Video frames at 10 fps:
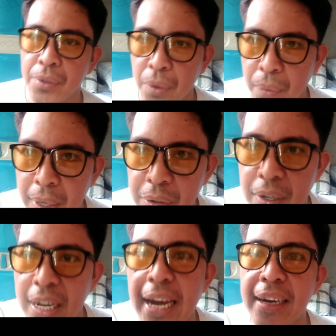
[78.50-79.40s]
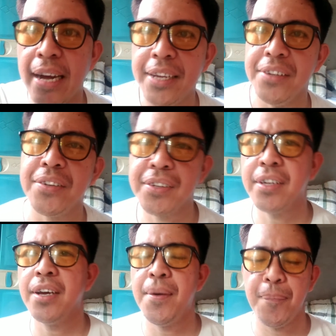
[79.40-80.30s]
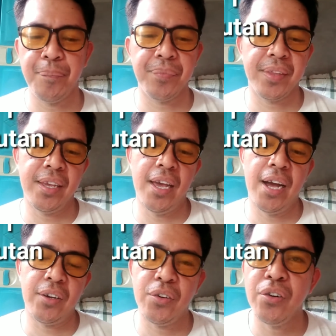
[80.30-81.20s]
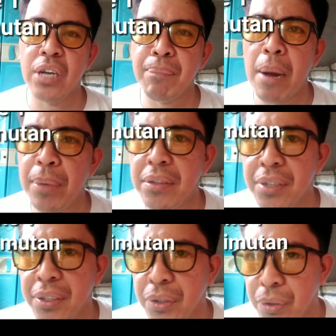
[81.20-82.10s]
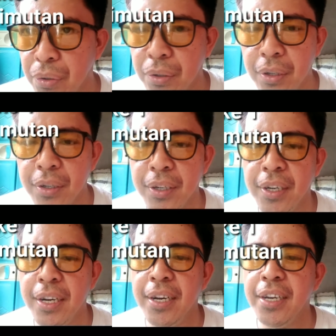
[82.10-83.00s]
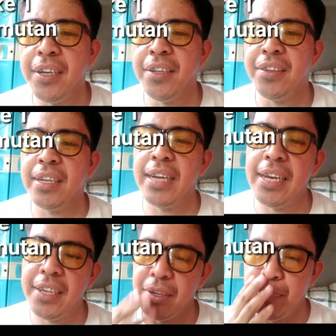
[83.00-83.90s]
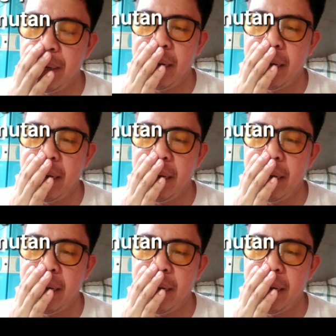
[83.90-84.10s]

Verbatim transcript: So, ito na nga guys. Kung napapansin nyo, nag yung